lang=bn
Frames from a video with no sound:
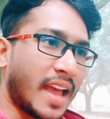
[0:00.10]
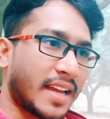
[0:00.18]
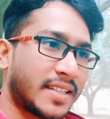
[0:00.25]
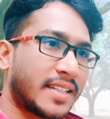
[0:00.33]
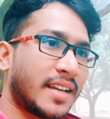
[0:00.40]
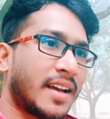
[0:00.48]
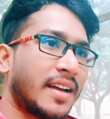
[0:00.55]

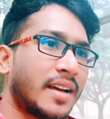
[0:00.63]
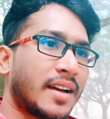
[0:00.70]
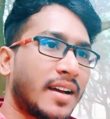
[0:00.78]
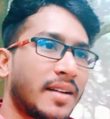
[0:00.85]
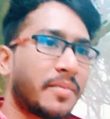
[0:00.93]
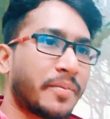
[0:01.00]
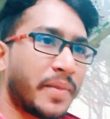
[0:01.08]
একটা
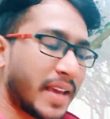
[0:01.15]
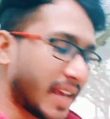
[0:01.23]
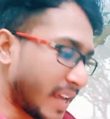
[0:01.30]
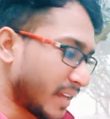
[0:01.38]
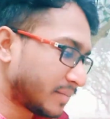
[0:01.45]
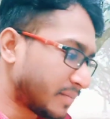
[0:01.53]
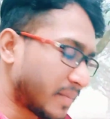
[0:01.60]

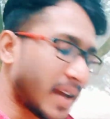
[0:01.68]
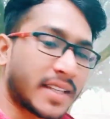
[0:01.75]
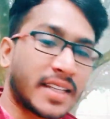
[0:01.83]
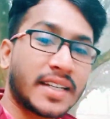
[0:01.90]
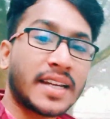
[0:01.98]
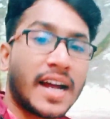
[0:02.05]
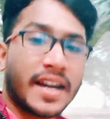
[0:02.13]
মেয়ে বা
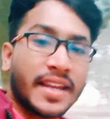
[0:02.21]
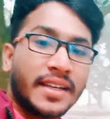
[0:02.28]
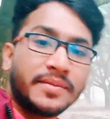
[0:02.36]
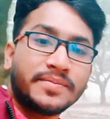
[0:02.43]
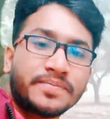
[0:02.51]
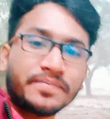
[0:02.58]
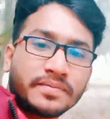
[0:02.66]
একটা নারী
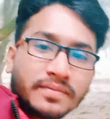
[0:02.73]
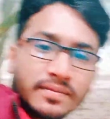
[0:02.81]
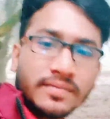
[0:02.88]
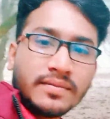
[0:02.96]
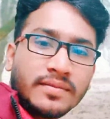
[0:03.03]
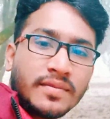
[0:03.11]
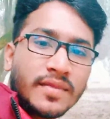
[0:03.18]

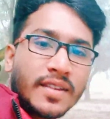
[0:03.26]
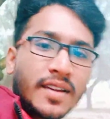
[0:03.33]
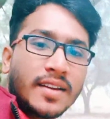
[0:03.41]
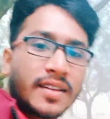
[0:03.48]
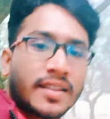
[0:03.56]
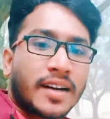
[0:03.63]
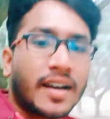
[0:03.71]

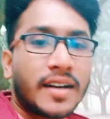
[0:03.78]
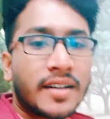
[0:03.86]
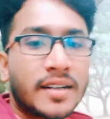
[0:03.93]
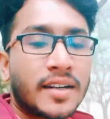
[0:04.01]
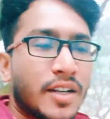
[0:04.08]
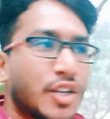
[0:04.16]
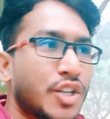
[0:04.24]
তার
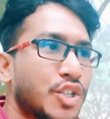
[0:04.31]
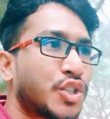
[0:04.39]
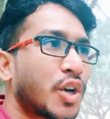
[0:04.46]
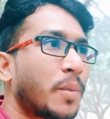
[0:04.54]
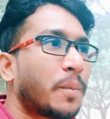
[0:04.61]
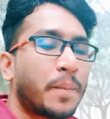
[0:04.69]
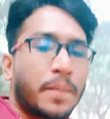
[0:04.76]

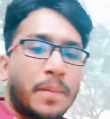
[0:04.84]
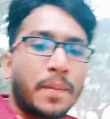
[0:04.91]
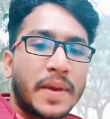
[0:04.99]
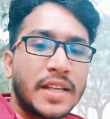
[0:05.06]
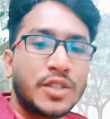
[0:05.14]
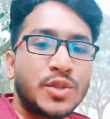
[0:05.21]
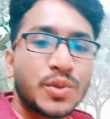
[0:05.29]
সব
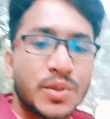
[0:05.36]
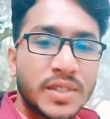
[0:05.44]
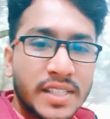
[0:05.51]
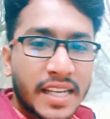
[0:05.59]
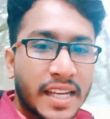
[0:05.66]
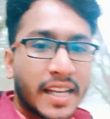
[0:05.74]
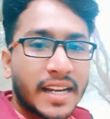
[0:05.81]
কিছু
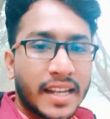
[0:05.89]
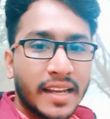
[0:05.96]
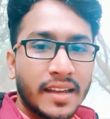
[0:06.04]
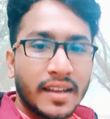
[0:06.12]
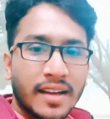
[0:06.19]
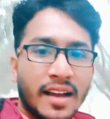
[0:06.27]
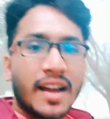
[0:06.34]
ছেড়ে
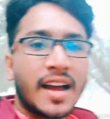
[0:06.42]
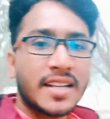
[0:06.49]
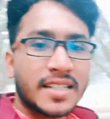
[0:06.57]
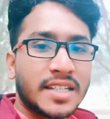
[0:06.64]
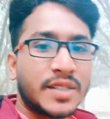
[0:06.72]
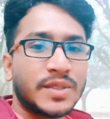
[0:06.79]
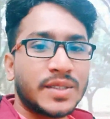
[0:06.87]

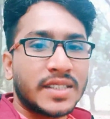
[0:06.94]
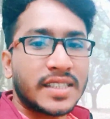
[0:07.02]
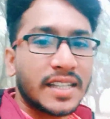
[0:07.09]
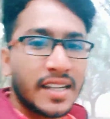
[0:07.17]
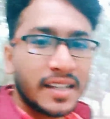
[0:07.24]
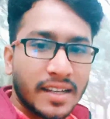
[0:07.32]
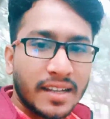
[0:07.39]
আসে হচ্ছে